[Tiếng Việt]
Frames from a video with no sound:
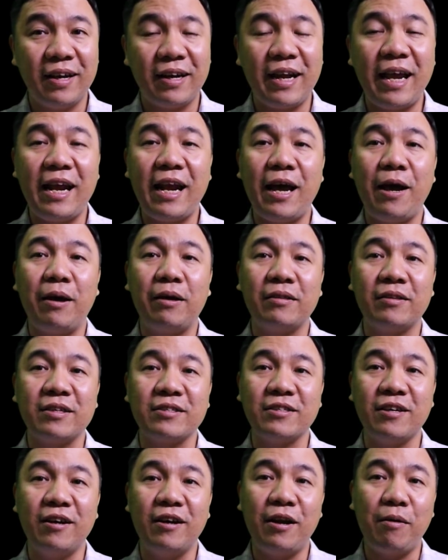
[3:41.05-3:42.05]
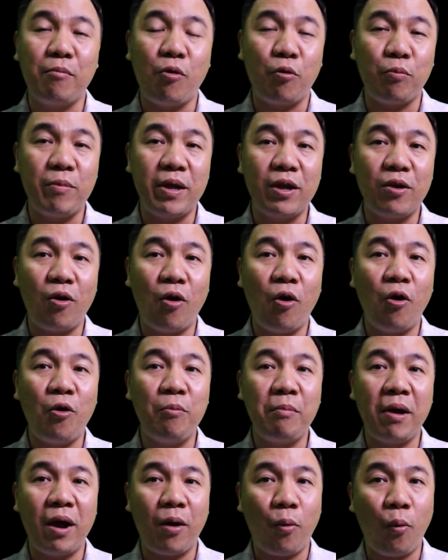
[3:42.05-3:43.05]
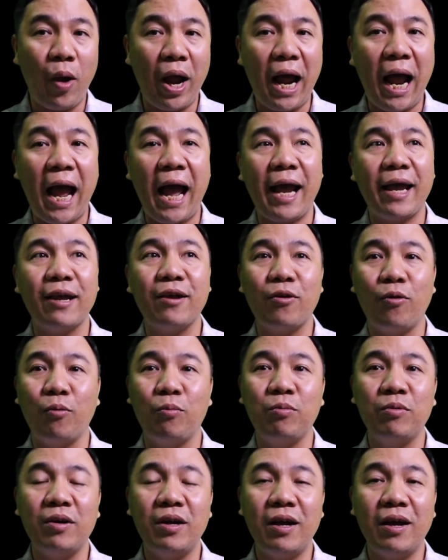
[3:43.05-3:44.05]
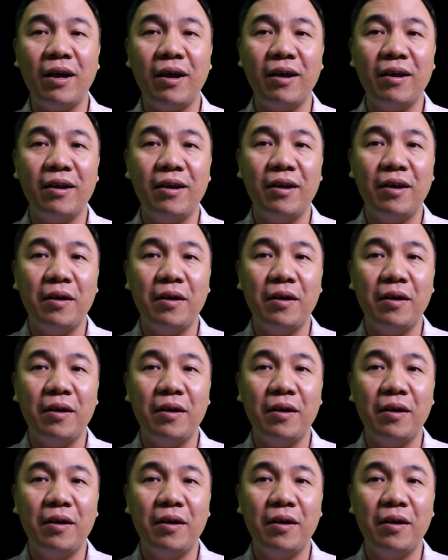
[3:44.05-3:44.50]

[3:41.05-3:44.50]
Đây là thực sự là một biến cố mà Quang Hải cũng à,